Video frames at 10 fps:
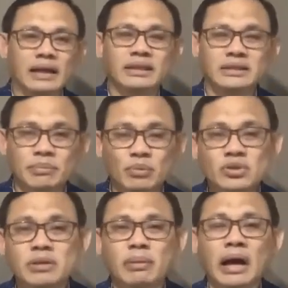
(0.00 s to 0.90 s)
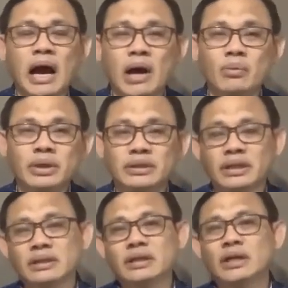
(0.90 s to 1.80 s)
At isa po sa mga
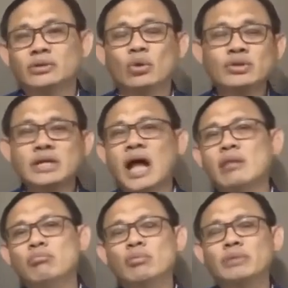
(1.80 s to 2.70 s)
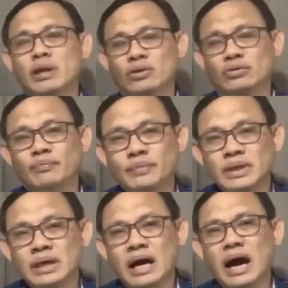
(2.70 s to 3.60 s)
awitin dun sa album na yon
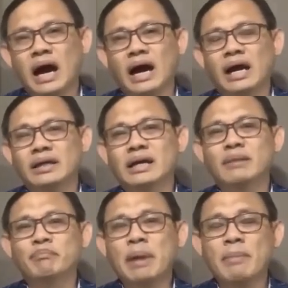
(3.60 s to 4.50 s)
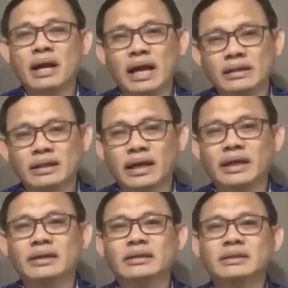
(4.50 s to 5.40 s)
ay ang pamagat
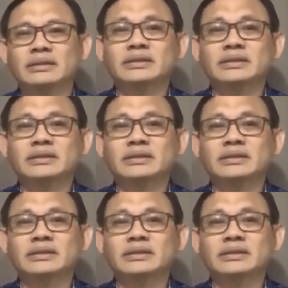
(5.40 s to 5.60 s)
ay